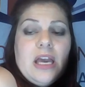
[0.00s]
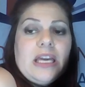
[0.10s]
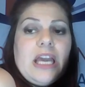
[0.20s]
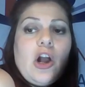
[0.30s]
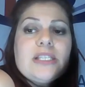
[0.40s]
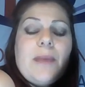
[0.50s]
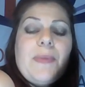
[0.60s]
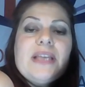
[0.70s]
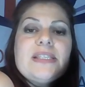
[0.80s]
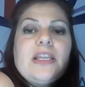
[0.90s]
Che cosa
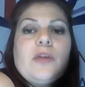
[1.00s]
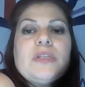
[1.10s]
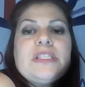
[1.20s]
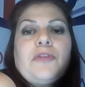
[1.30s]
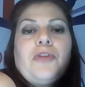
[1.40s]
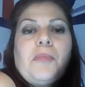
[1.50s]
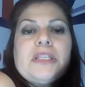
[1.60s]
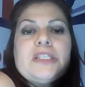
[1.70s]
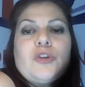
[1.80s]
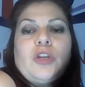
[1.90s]
pensi di questa
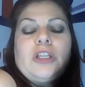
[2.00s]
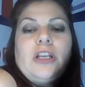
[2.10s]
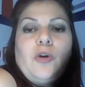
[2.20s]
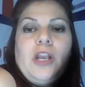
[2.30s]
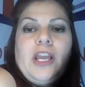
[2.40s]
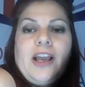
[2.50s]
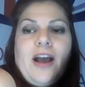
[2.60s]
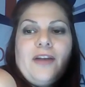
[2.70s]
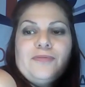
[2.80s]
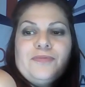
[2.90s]
affermazione del
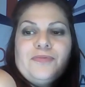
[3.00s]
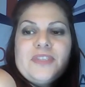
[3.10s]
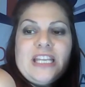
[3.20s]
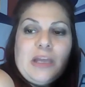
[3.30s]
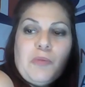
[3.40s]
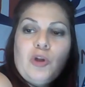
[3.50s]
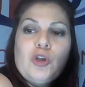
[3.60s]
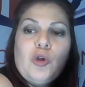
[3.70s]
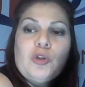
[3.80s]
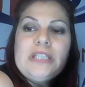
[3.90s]
collega? Siete
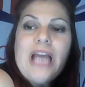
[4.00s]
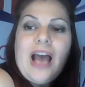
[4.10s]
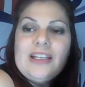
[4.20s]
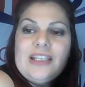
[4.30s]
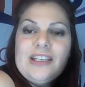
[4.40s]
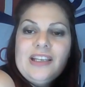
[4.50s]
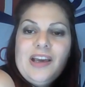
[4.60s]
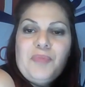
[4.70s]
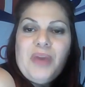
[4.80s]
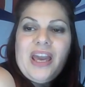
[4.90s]
molto lontani,
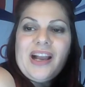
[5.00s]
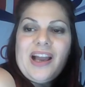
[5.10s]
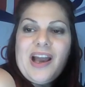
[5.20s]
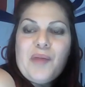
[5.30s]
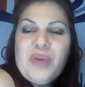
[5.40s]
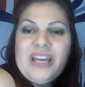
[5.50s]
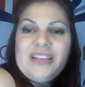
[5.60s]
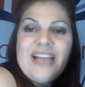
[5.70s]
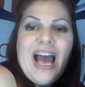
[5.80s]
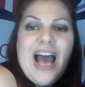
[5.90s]
per, per,
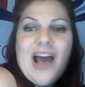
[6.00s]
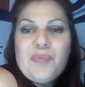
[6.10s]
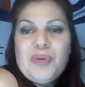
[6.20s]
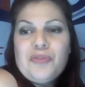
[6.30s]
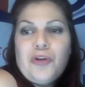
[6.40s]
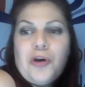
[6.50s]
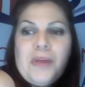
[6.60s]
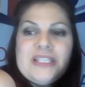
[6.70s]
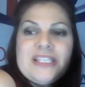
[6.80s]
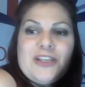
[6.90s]
età, per
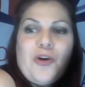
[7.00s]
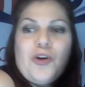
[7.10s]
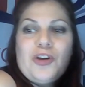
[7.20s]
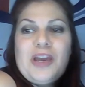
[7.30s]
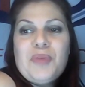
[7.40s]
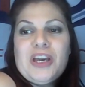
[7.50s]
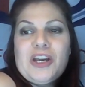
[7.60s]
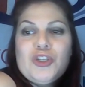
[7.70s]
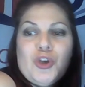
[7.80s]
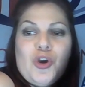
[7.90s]
formazione, per
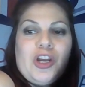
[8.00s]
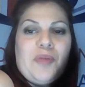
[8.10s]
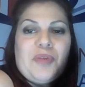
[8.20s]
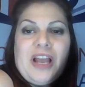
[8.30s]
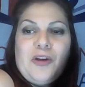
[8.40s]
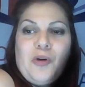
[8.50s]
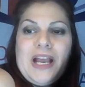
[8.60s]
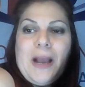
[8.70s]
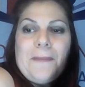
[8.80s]
regione, perché il collega